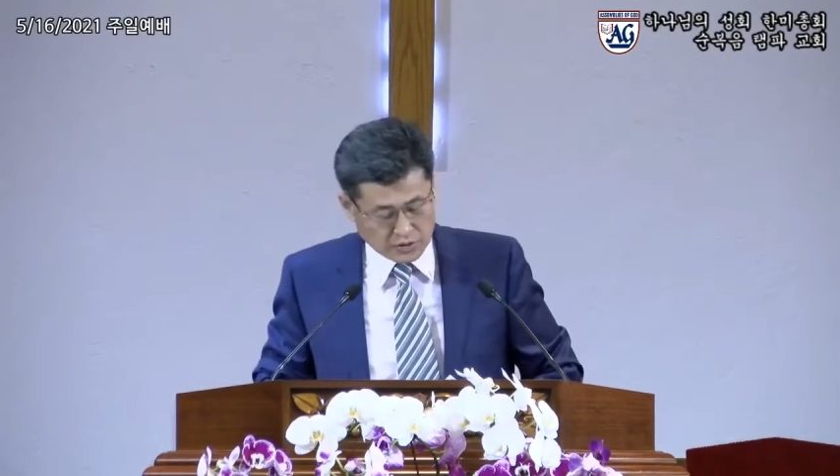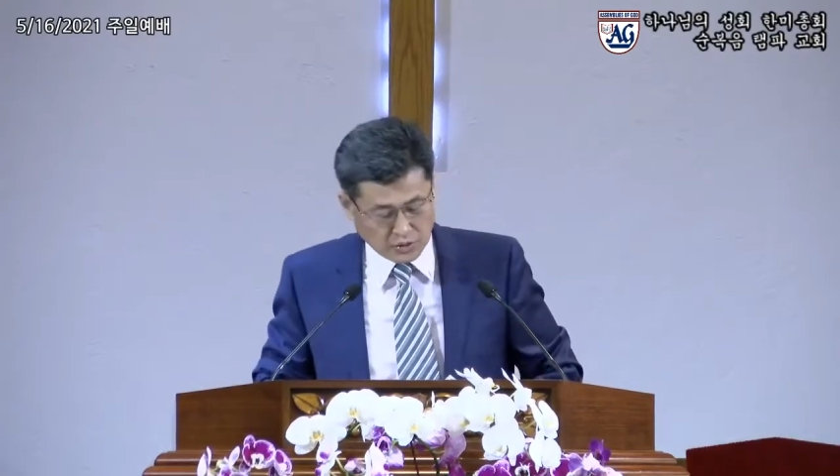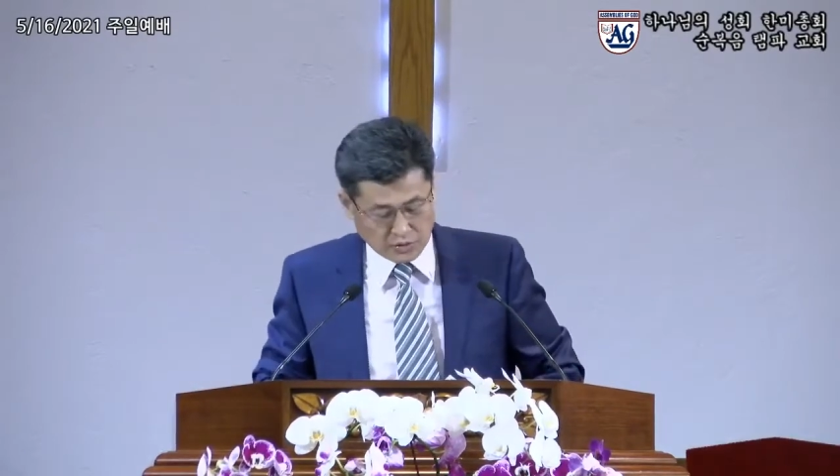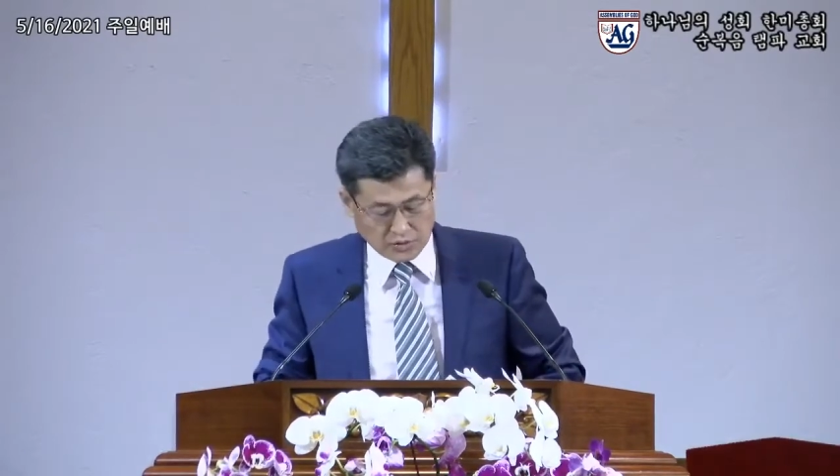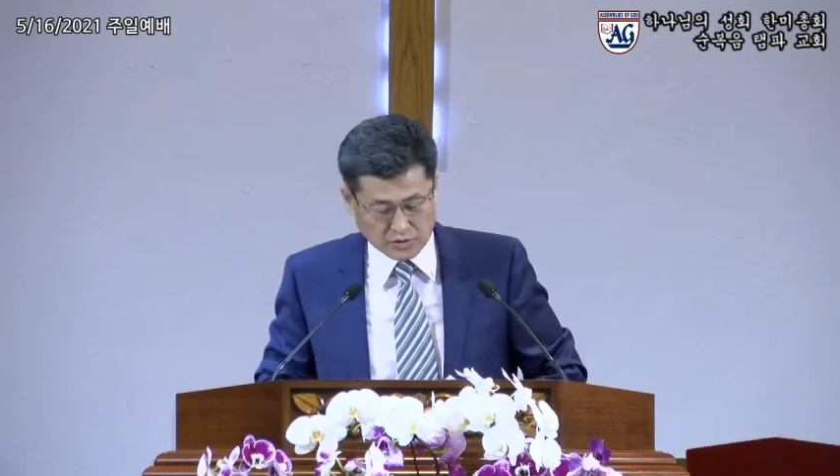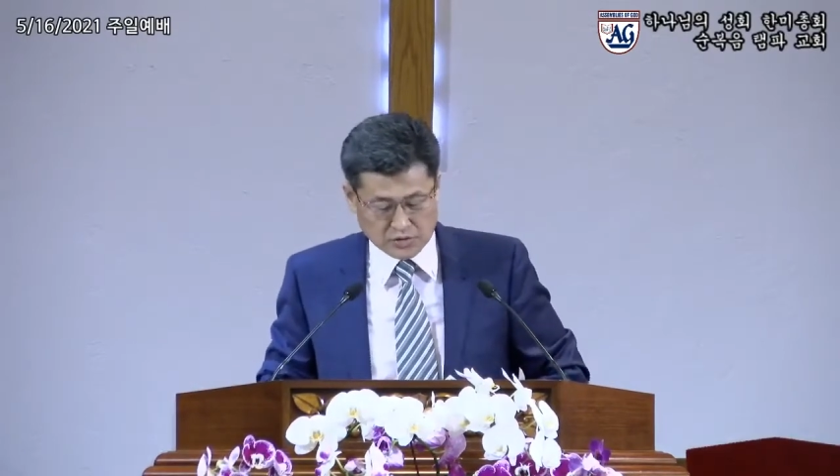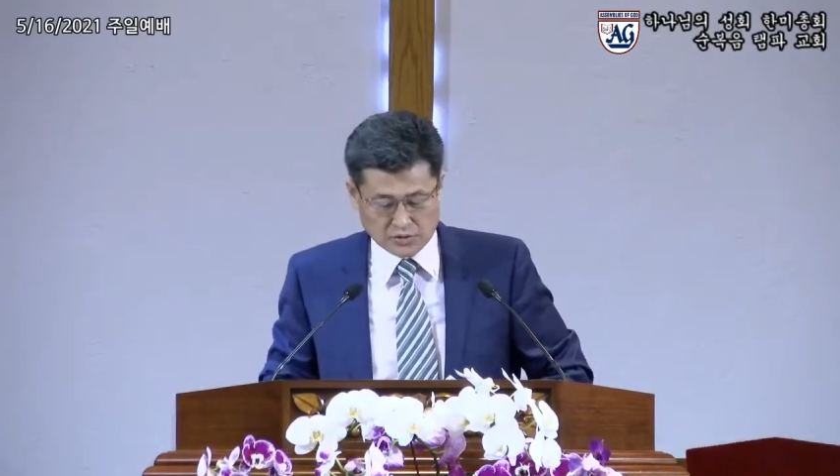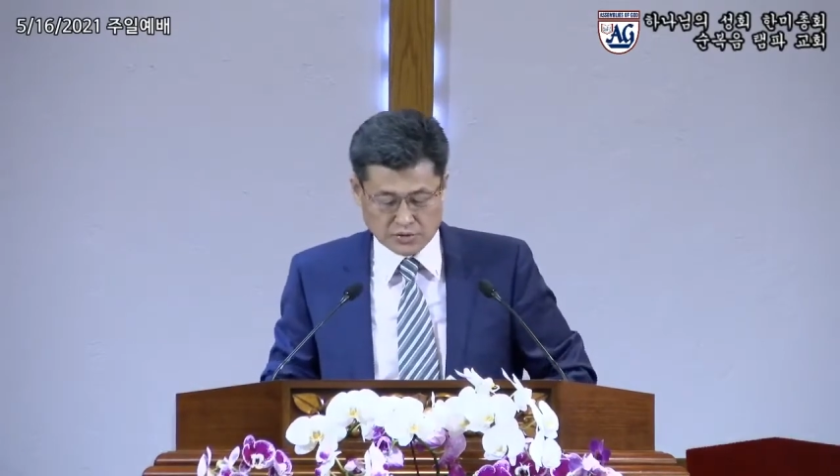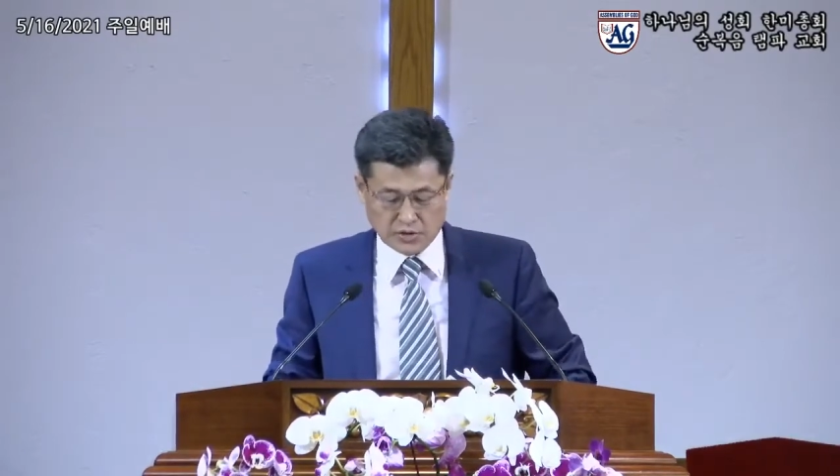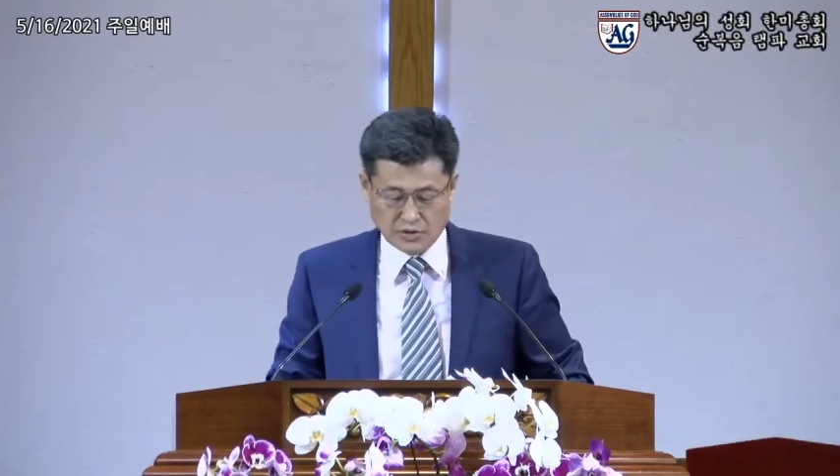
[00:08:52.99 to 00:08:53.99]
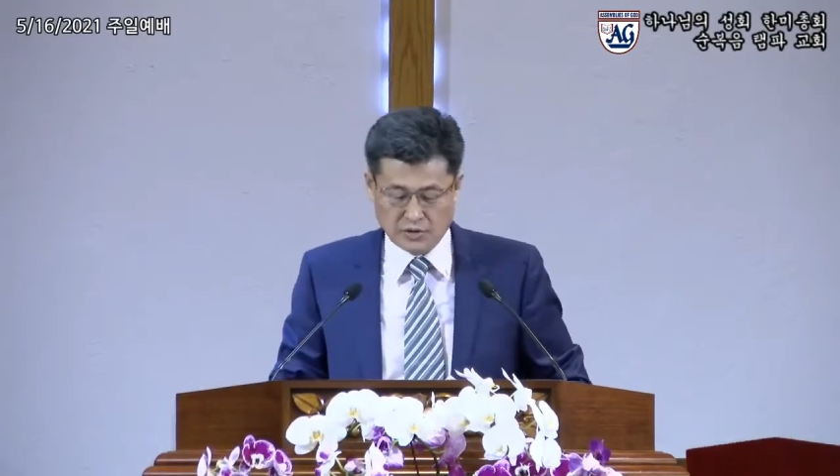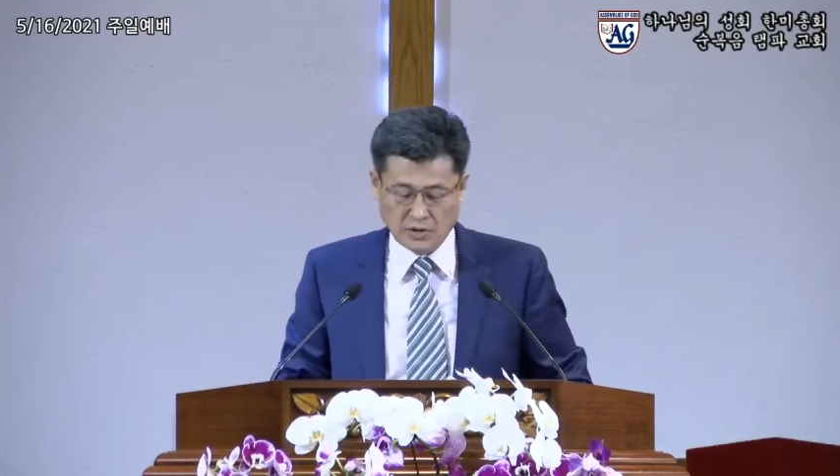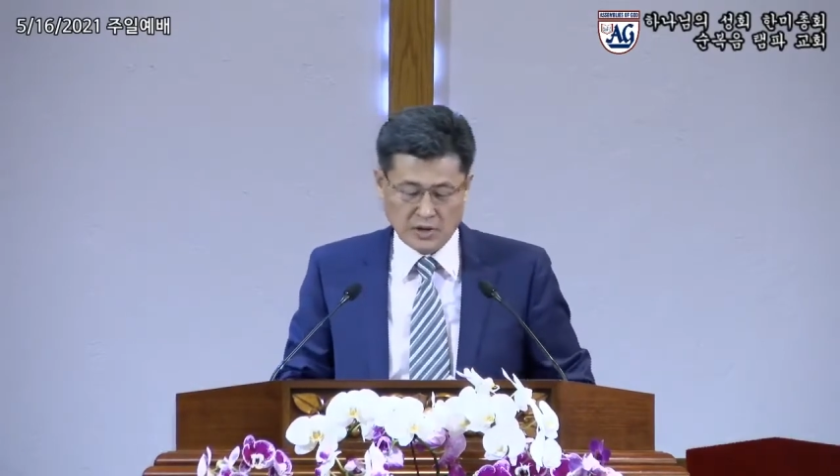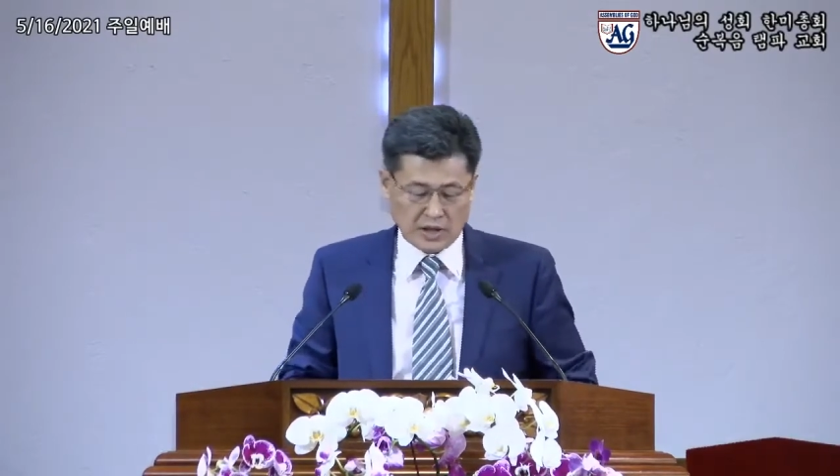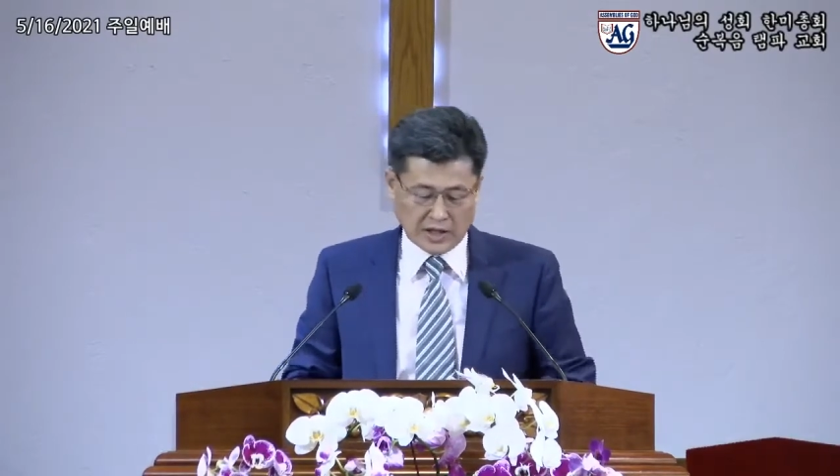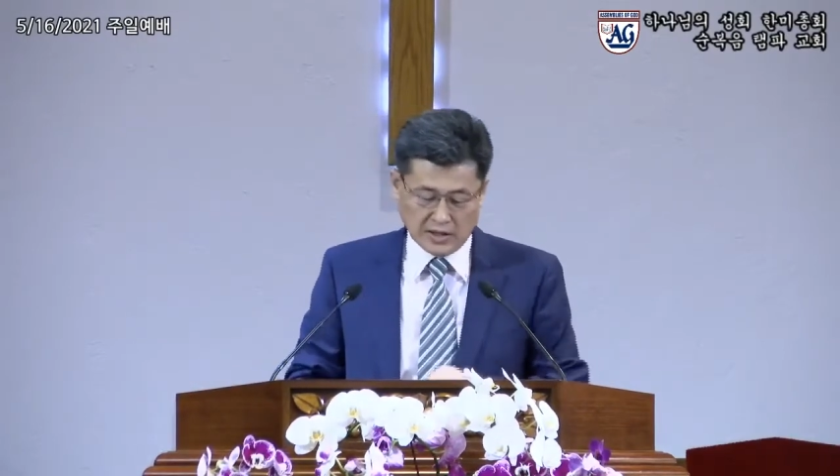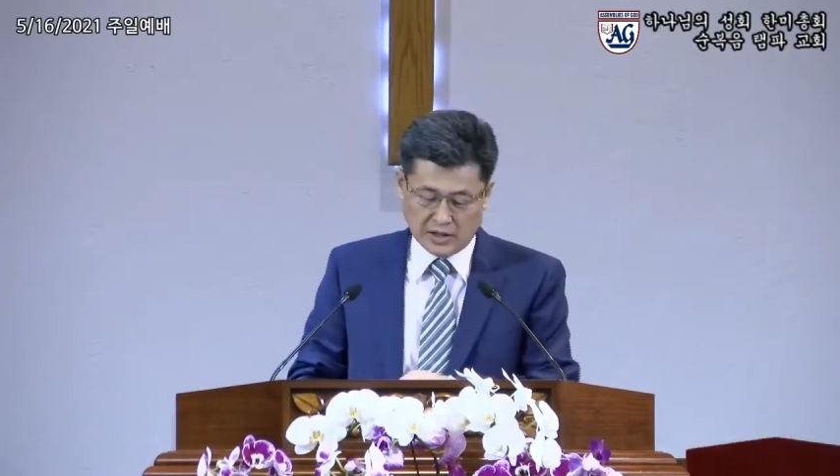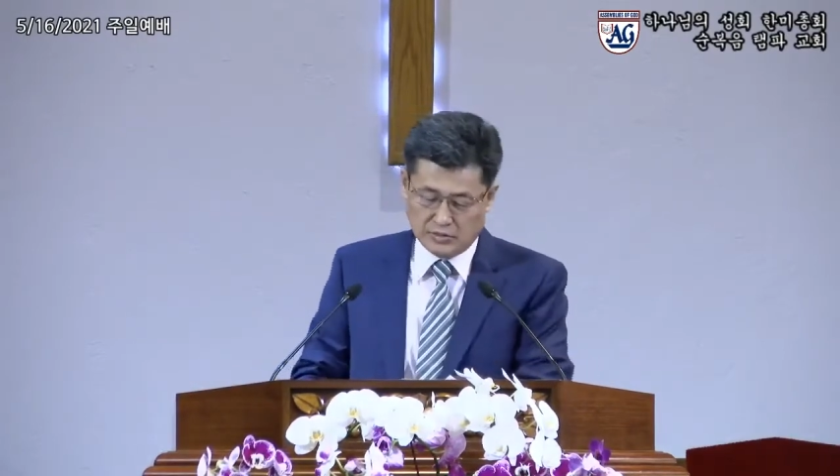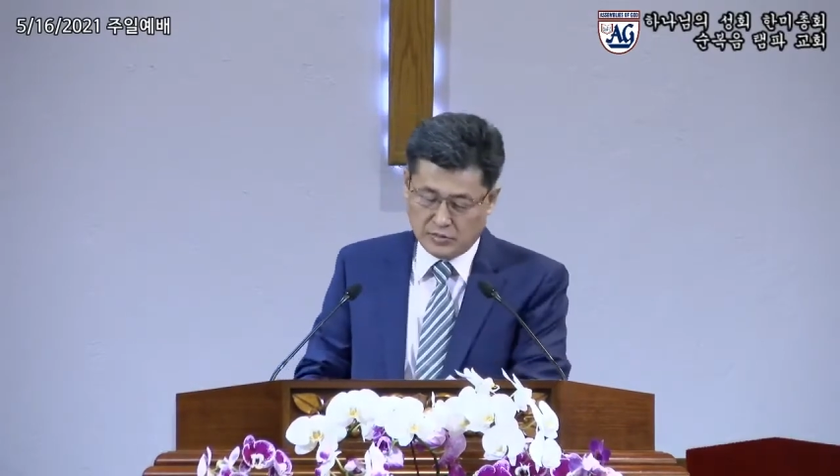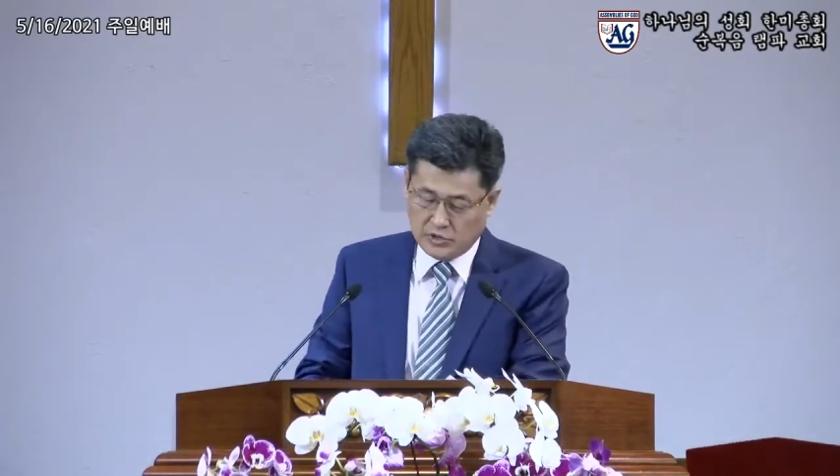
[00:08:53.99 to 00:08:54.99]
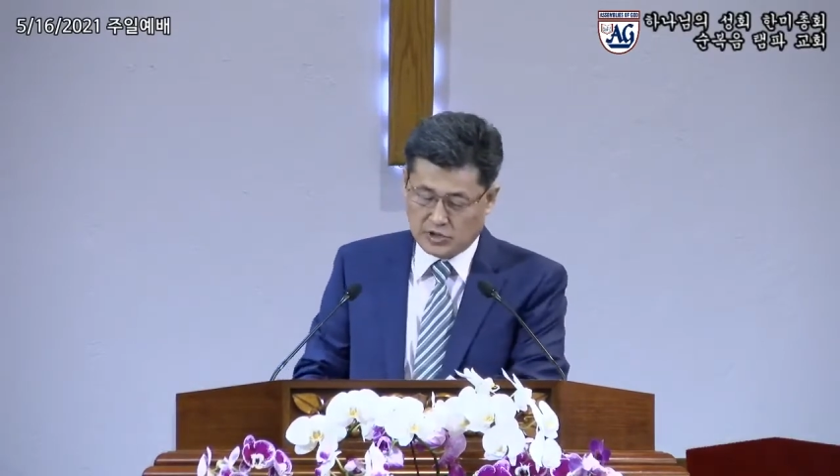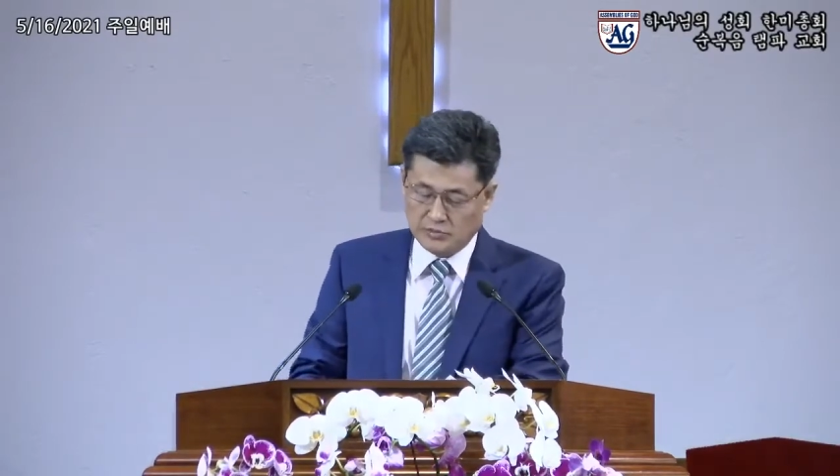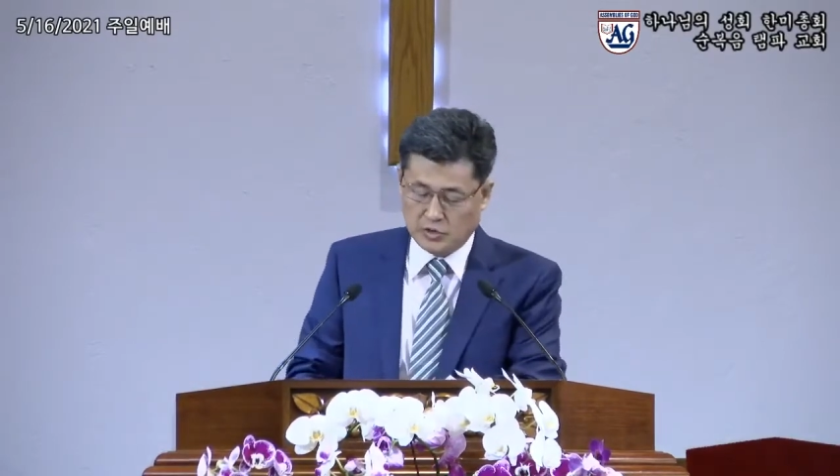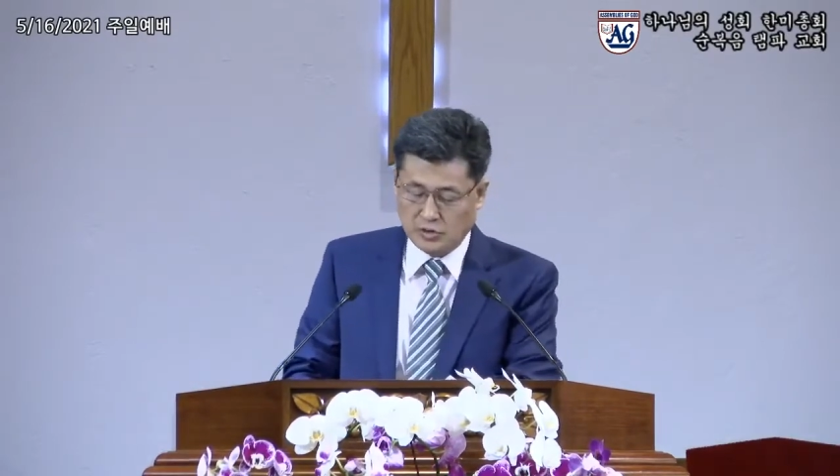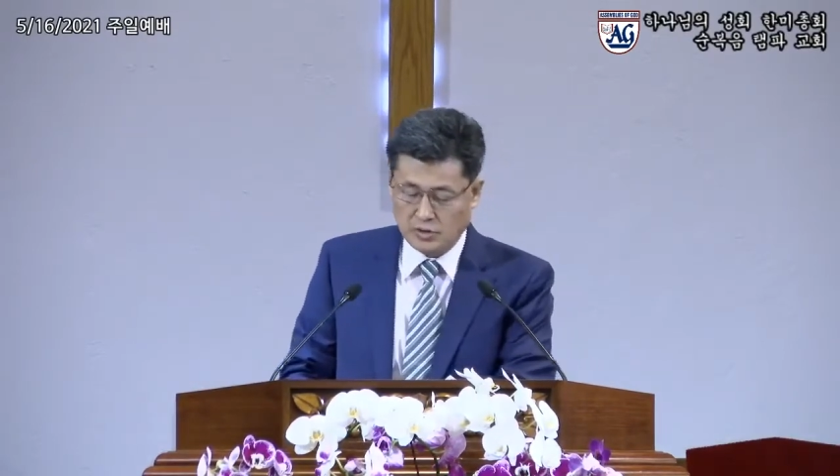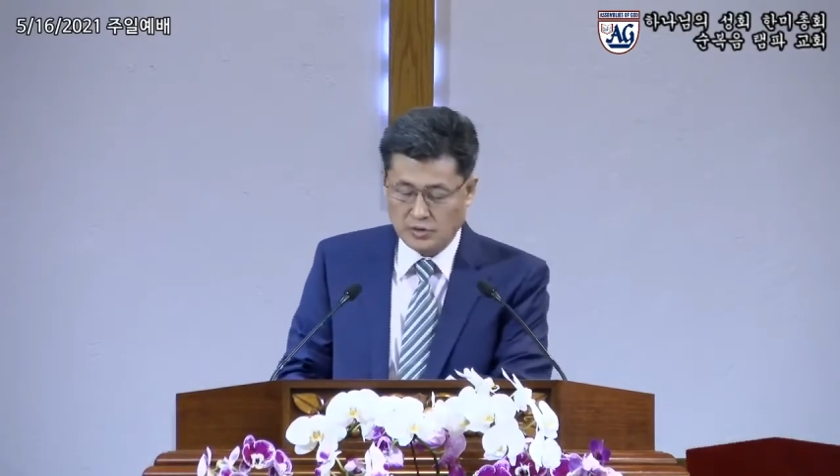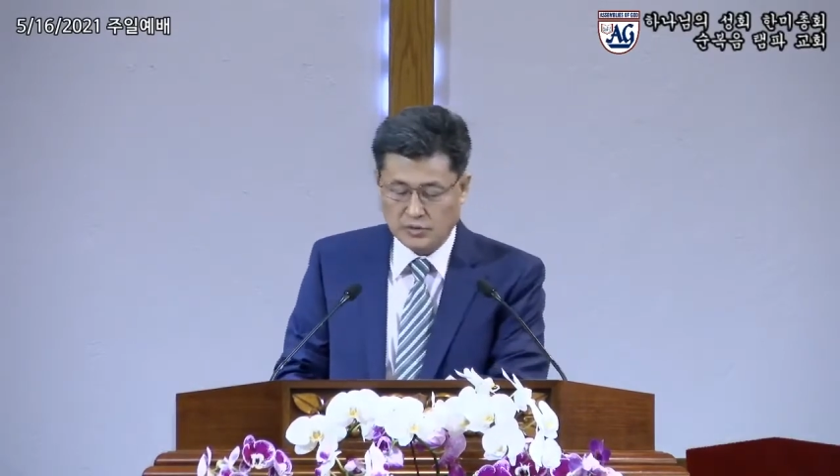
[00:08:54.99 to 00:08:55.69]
좋은 것을 주시는 하나님이심을